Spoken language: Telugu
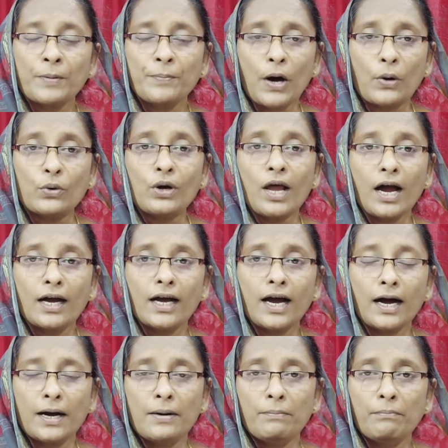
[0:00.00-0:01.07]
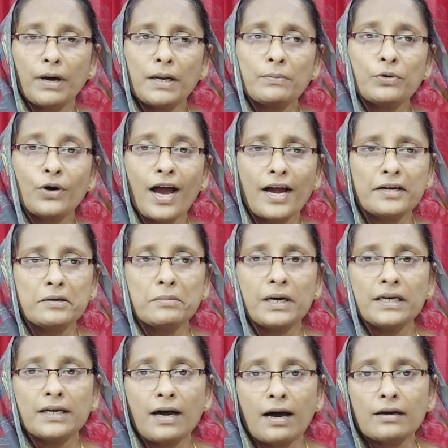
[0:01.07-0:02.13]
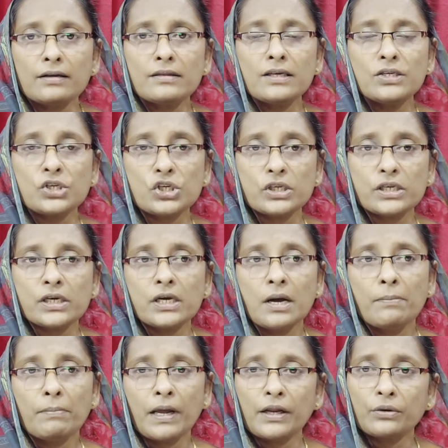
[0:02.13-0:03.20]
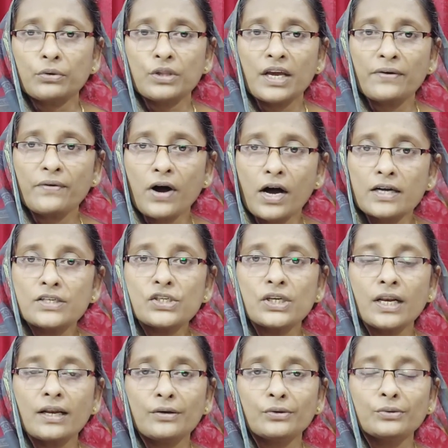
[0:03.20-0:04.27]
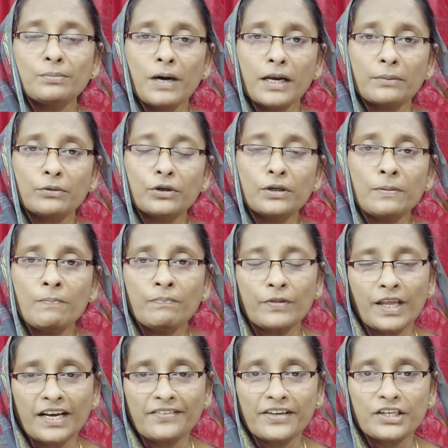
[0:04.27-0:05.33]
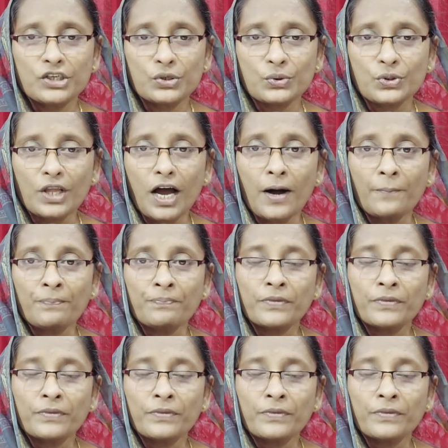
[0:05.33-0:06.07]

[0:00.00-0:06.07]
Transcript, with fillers: పౌల్లాగా మనం కూడా ఆయన్ని బట్టి ఆనందించి మన హృదయ వాంఛలను మనము నెరవేర్చుకుందాం